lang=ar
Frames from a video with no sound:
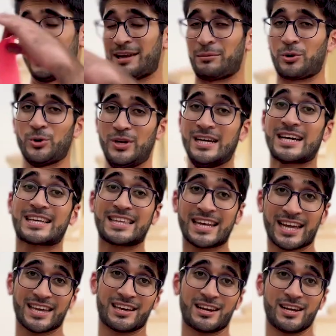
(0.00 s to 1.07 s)
لما يكون عندنا كثير
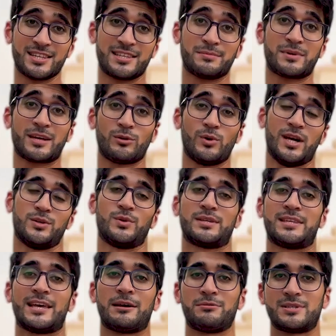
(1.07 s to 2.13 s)
خيارات يمكن الواحد
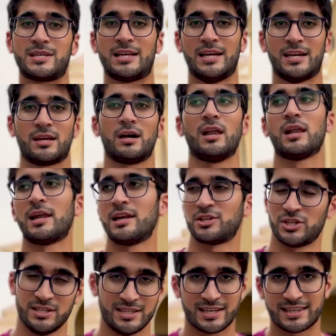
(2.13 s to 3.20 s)
وقتها بيصير يحكي الله ليش
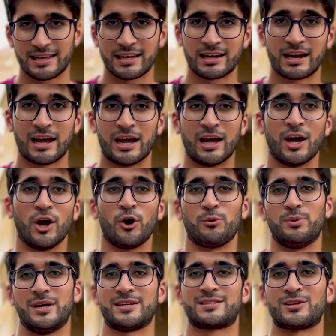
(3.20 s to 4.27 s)
عندي كثير
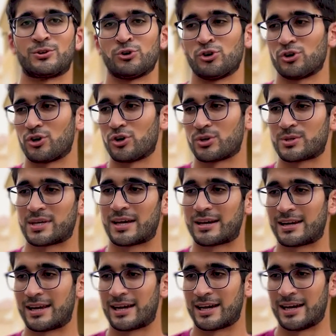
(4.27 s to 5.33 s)
بحس إنه
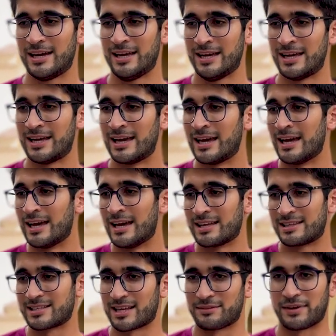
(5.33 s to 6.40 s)
صار
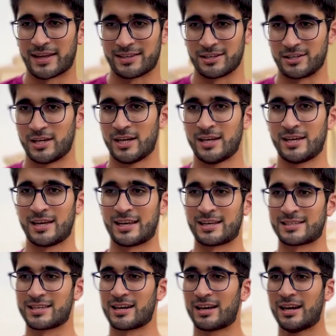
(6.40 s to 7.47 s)
ديس آه، ادفانتج يعني
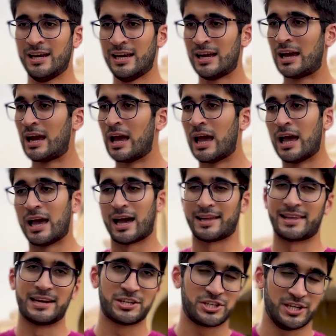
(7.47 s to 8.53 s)
صار
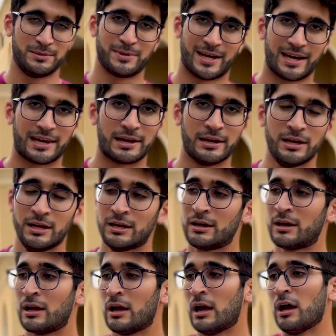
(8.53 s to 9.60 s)
هذا الإشي عبء عليه
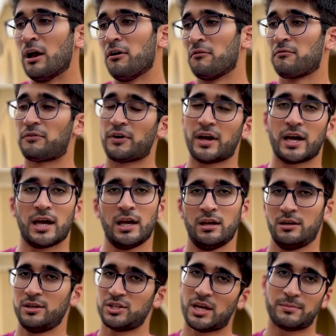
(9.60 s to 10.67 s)

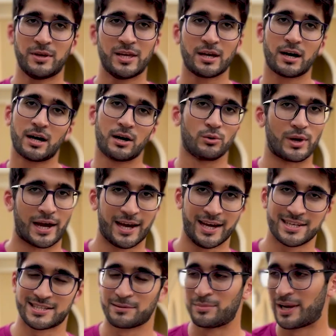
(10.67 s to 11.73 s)
فالإجابة هي آه أو لا
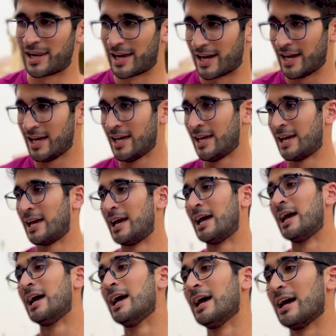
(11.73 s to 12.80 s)
حسب
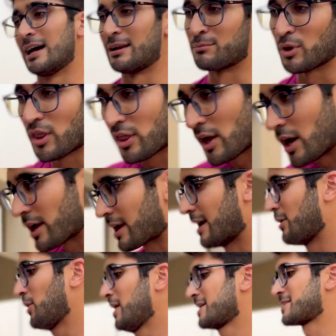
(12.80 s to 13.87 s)
المنظار
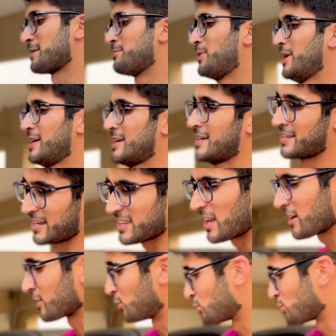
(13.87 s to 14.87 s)
وحسب نطاق